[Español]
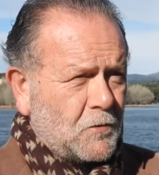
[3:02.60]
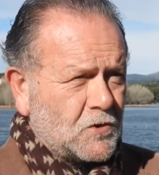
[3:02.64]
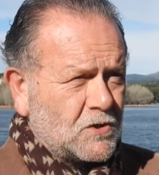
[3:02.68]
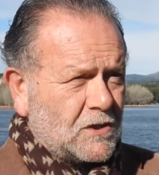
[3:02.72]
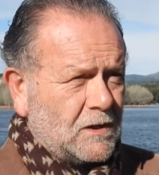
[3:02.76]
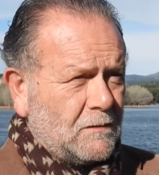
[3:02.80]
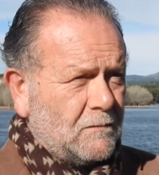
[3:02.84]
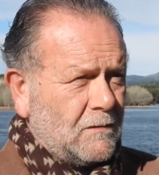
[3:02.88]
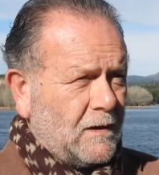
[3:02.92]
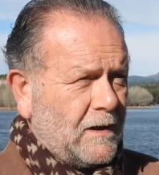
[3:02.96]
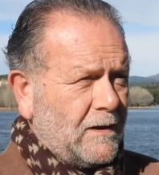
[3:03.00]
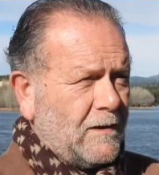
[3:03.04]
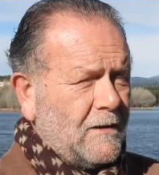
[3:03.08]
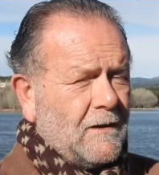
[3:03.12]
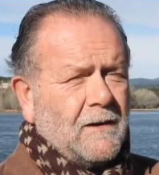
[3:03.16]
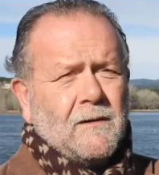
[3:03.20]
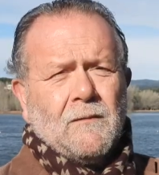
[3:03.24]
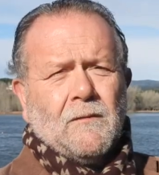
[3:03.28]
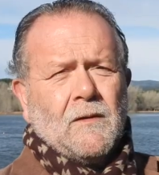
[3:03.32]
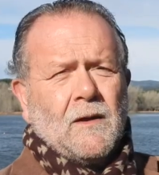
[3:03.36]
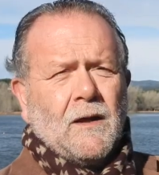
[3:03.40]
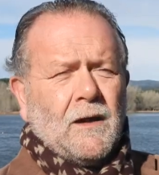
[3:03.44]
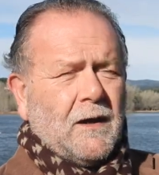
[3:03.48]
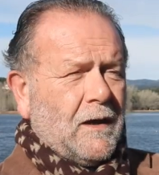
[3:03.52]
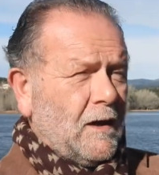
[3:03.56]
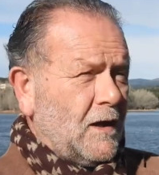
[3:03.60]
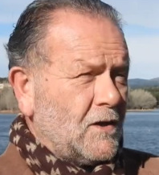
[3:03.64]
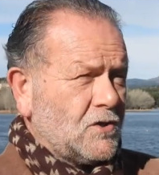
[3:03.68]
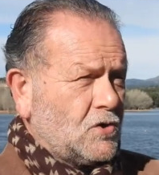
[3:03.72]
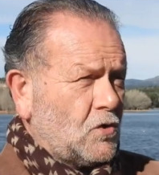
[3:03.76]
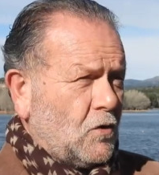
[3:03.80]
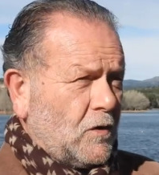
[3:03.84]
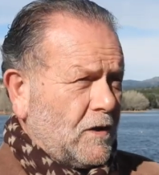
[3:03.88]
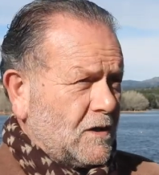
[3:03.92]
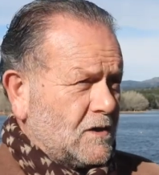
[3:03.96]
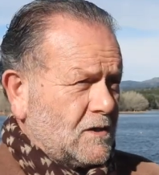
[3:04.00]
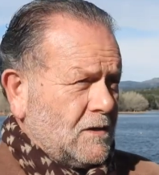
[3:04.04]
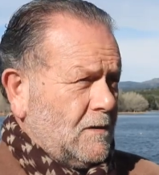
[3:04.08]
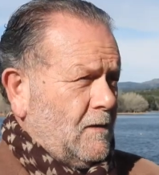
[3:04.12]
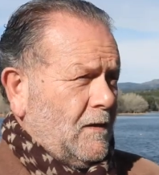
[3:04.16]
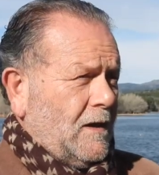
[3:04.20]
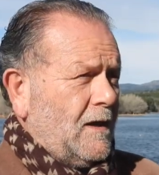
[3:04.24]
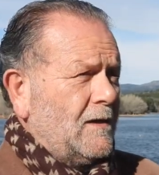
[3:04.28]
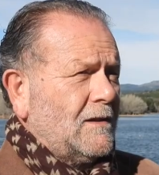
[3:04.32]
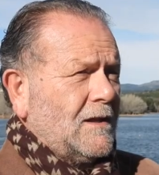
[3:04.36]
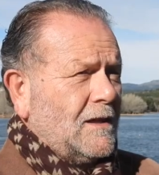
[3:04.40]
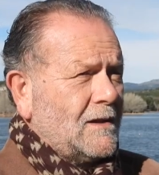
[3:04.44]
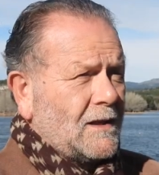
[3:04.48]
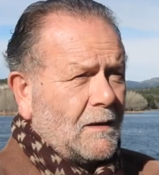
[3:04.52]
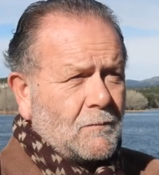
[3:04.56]
posible. Esto es,
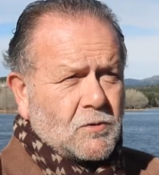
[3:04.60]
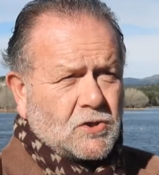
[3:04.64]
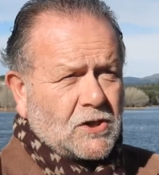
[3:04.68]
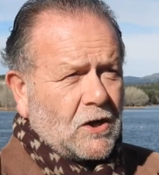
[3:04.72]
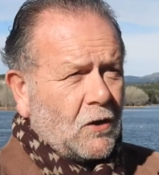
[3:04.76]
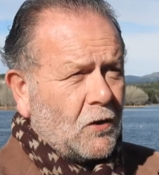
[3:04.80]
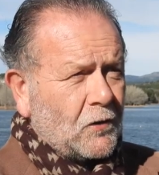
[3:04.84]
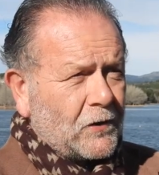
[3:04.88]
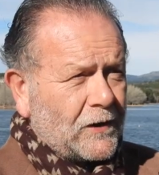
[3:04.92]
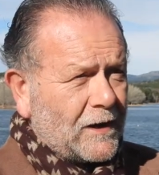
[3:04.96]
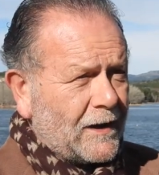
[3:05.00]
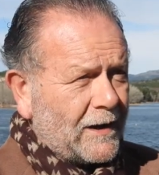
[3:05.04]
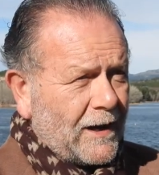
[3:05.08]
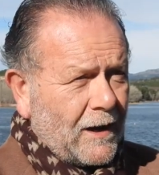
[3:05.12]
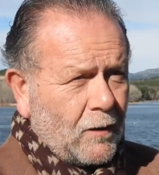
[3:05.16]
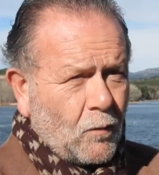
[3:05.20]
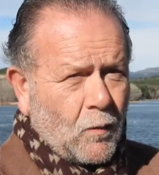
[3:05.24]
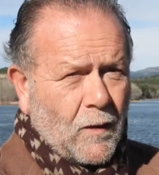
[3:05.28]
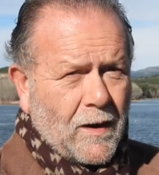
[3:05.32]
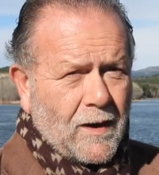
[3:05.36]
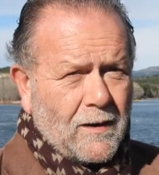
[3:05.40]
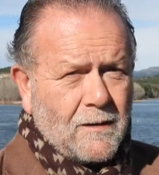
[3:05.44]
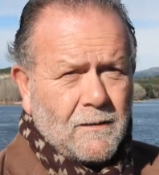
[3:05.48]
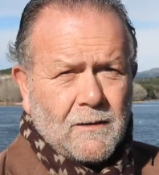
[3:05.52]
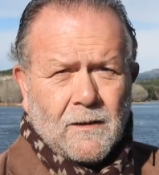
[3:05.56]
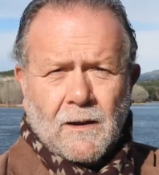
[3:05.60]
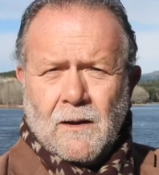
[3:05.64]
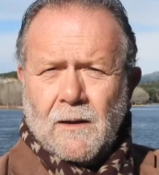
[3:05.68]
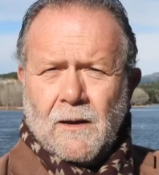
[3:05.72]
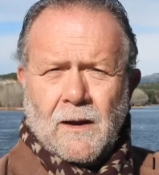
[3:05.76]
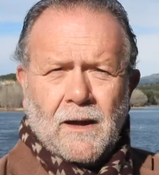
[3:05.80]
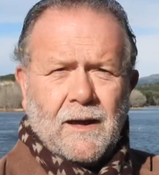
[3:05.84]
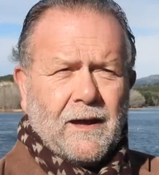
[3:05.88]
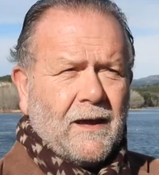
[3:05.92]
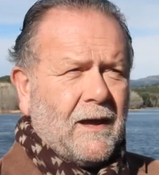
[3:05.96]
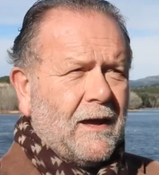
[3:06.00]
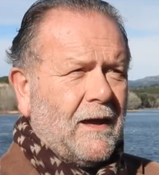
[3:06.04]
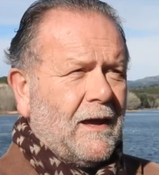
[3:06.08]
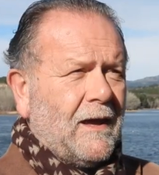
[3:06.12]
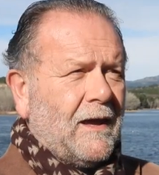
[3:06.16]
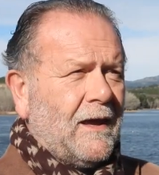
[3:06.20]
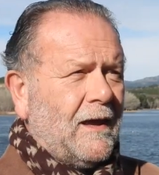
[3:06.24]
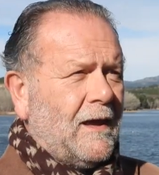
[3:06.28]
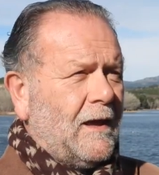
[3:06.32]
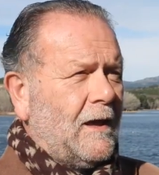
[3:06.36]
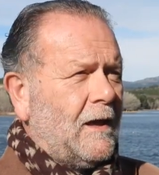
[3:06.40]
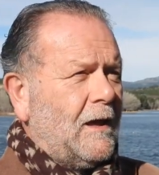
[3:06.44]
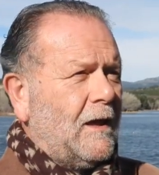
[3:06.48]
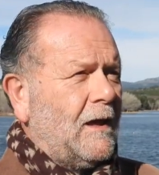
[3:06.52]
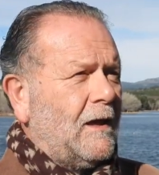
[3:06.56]
intentamos ahorrar agua
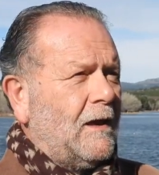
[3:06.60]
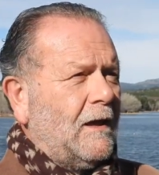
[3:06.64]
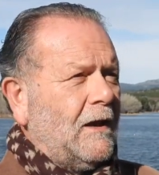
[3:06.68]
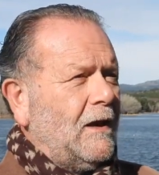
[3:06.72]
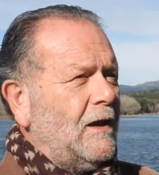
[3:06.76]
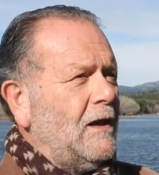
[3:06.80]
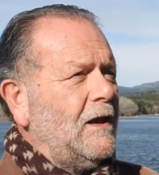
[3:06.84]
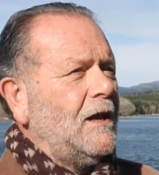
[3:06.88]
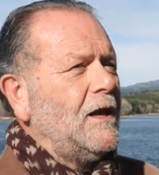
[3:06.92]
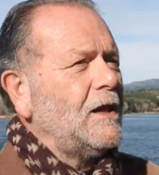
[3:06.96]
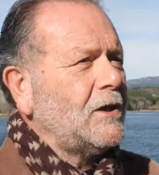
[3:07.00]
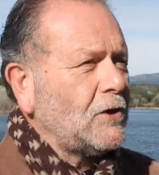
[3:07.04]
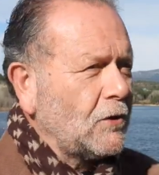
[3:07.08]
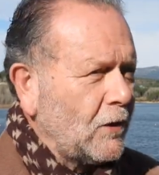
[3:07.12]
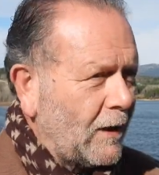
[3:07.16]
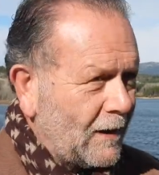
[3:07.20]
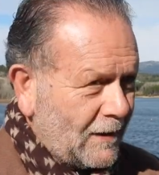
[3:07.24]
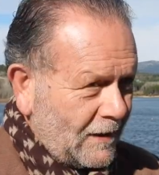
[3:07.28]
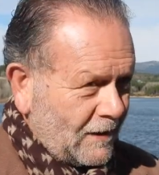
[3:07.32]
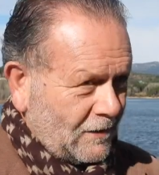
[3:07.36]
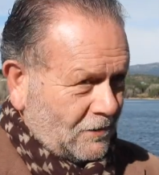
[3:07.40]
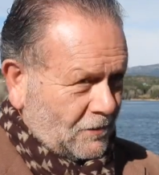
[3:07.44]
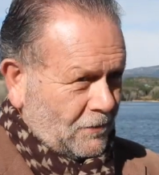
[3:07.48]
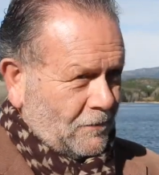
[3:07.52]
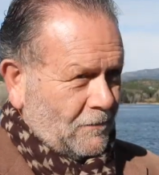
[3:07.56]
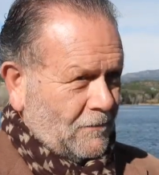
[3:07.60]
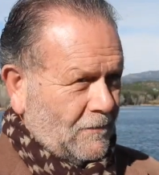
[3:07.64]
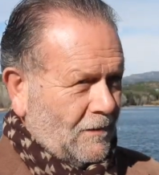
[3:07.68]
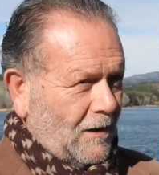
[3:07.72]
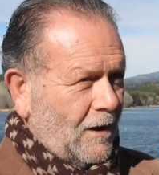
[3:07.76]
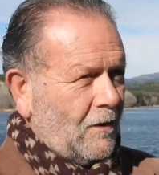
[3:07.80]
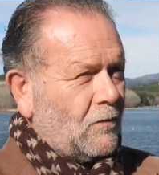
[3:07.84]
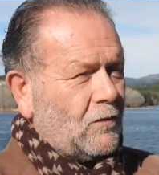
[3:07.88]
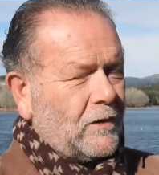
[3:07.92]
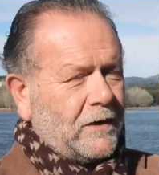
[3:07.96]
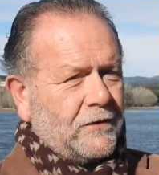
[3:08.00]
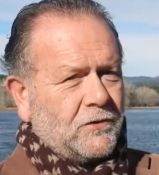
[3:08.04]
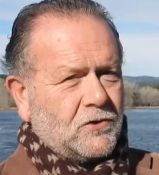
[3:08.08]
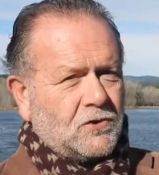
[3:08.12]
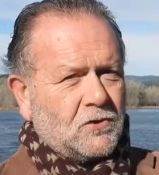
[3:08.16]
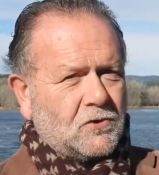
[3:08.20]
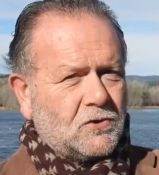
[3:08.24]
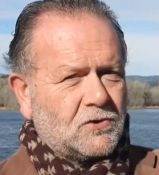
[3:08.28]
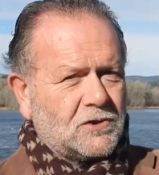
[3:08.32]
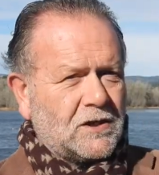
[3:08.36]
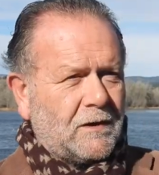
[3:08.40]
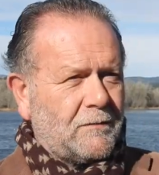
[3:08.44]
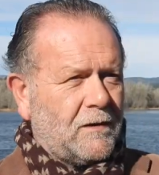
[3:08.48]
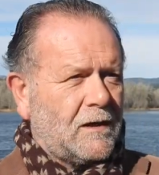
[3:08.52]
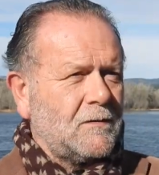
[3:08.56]
eh, litro a litro. Aunque
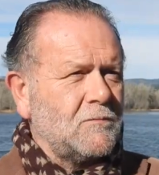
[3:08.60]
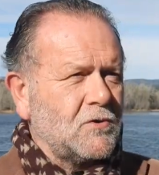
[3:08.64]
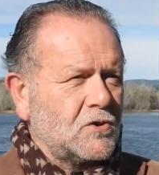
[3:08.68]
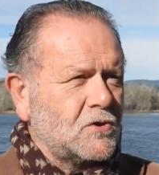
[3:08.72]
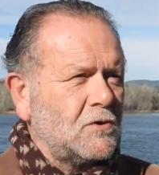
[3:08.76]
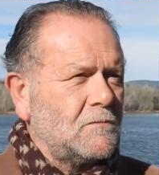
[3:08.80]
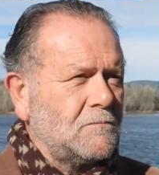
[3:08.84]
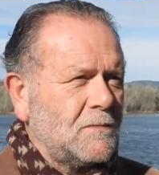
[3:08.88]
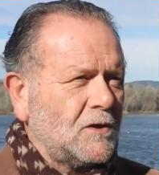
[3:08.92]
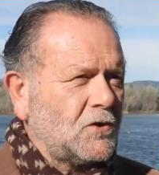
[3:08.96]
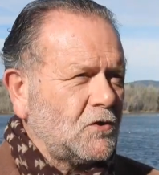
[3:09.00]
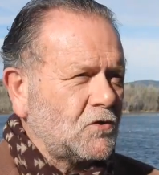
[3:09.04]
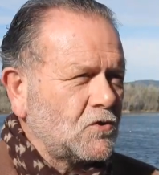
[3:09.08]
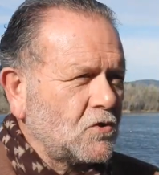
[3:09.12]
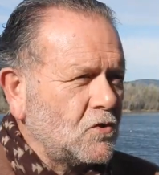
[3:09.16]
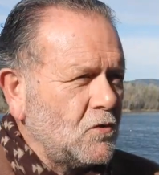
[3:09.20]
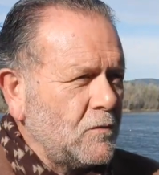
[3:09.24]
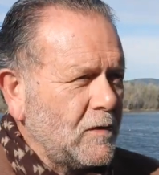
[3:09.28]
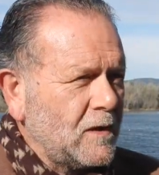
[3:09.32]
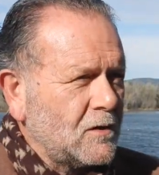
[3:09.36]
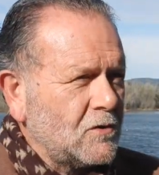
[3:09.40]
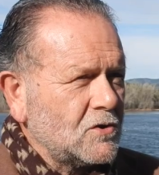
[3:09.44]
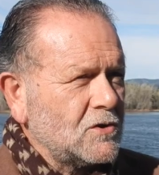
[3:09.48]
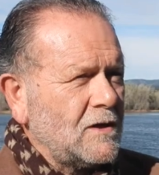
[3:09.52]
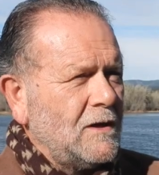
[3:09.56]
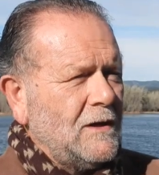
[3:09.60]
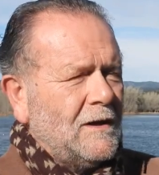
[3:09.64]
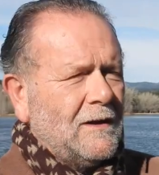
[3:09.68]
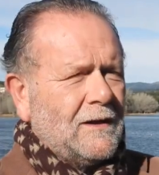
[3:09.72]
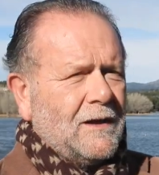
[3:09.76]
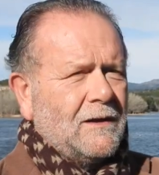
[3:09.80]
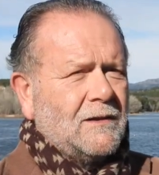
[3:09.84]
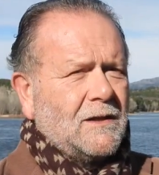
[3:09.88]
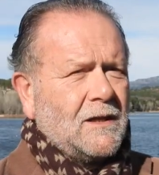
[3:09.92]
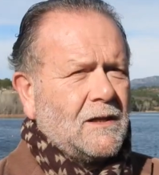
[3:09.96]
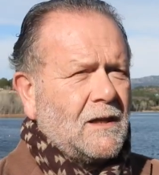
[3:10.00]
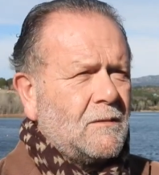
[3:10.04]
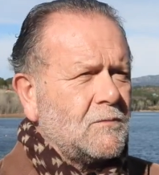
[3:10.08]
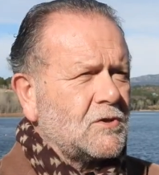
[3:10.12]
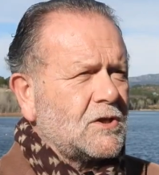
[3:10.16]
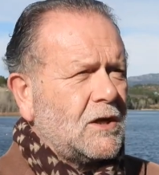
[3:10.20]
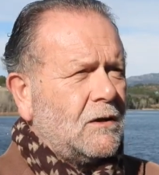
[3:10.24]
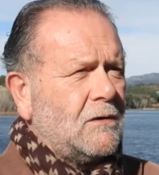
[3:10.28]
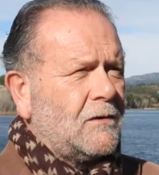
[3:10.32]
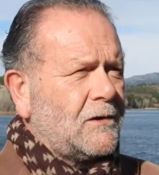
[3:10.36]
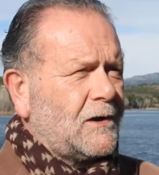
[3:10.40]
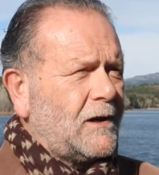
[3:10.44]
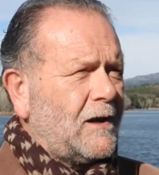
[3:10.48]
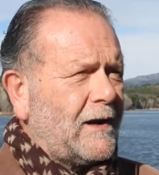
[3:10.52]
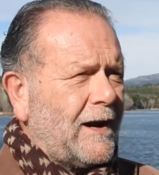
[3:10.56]
nosotros trabajemos con metros cúbicos, intentamos
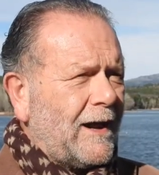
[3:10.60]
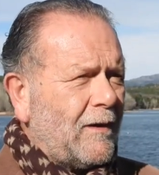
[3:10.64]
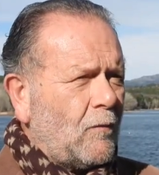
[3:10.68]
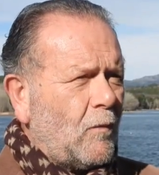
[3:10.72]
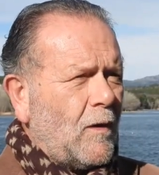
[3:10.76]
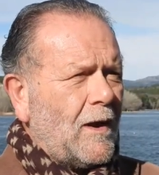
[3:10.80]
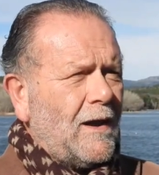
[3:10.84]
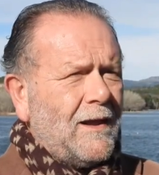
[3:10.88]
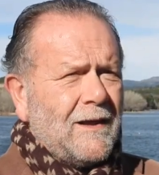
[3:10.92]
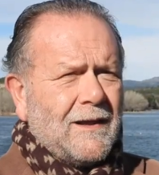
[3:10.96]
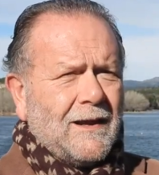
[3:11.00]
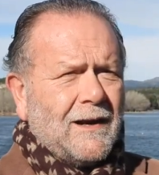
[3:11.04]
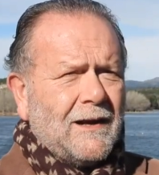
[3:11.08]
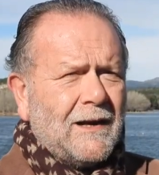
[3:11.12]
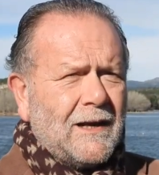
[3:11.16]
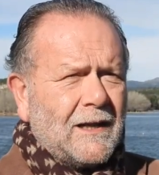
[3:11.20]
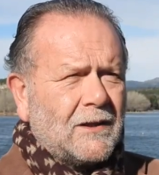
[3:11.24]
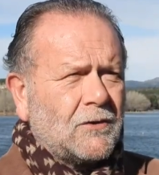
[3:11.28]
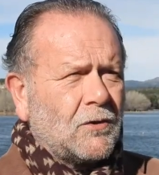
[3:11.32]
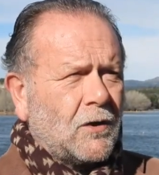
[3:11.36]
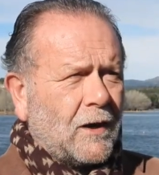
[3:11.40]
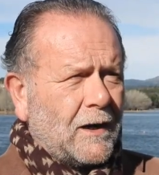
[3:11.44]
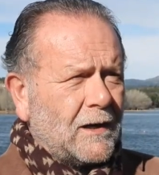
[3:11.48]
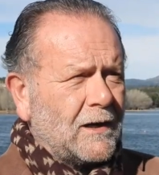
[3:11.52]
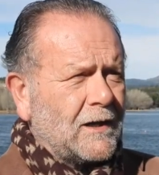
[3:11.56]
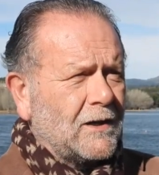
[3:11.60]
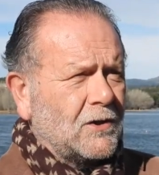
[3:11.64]
ahorrar agua litro a